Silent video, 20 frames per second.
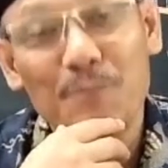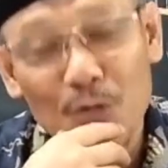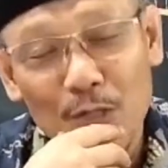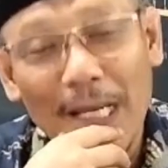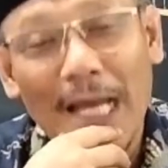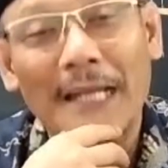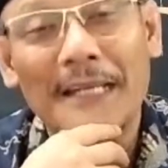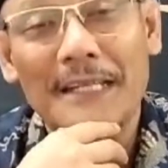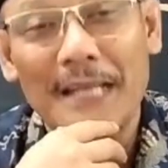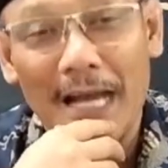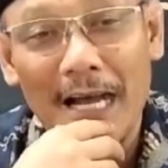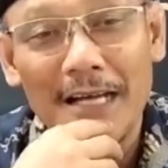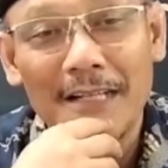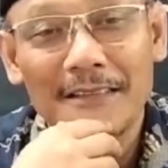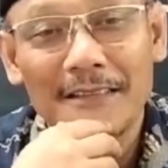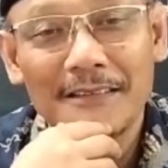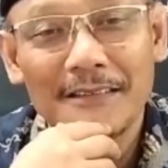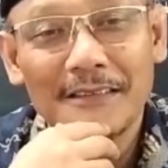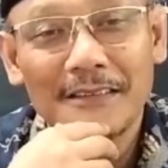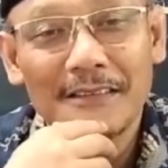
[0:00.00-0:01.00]
ada,
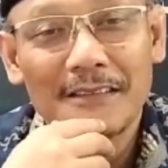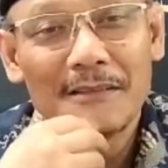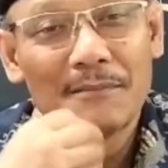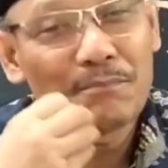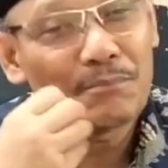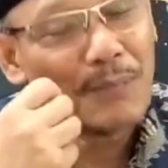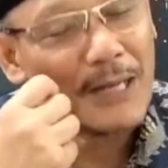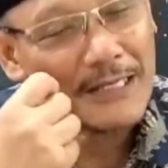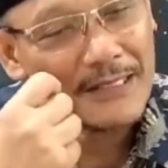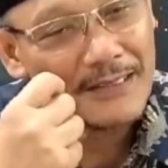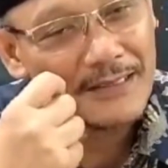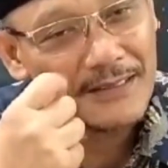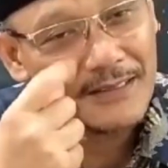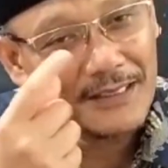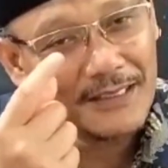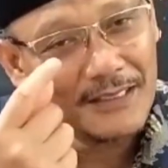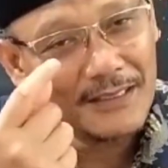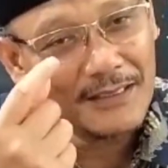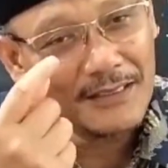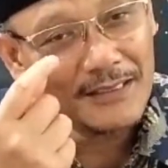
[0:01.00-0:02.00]

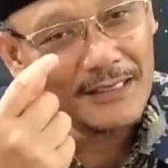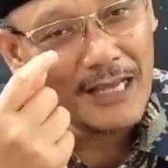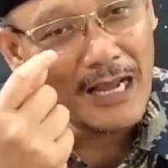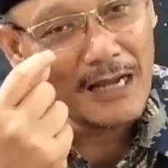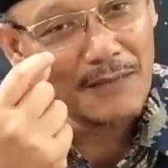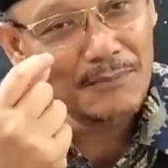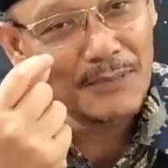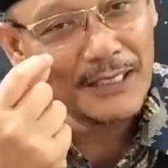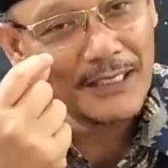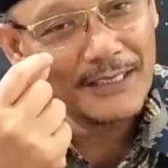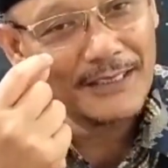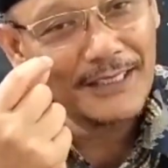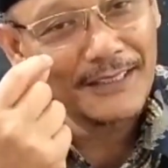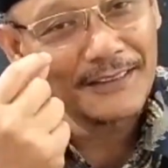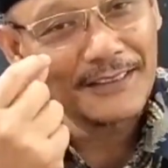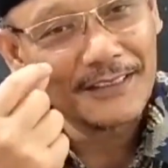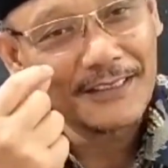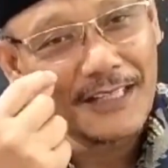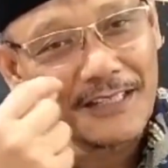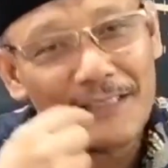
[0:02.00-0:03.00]
pasti yang
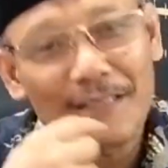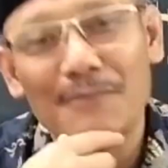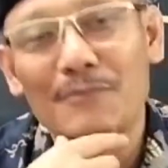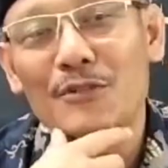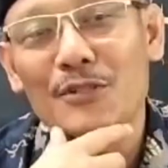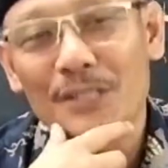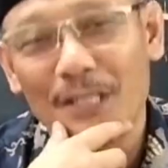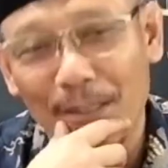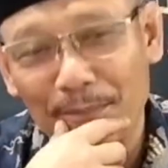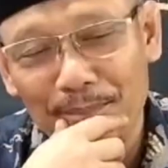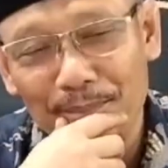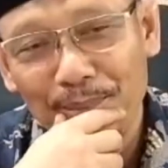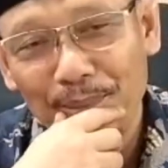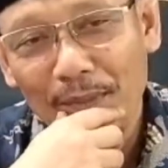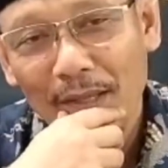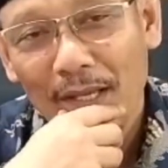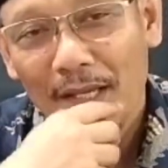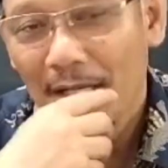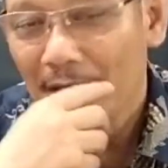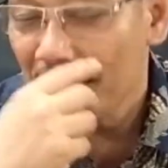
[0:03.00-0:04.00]
beridentitasnya Muslim.
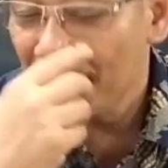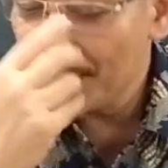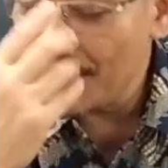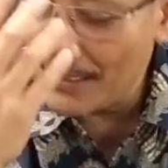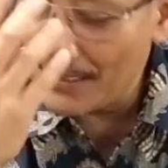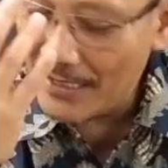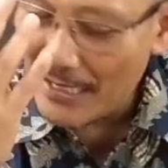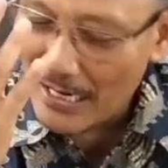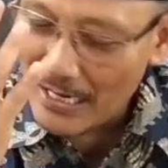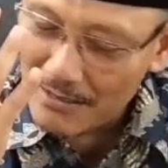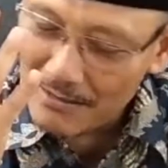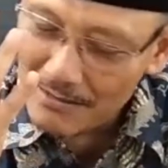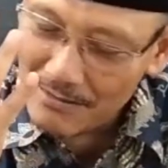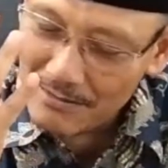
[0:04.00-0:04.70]
Sehingga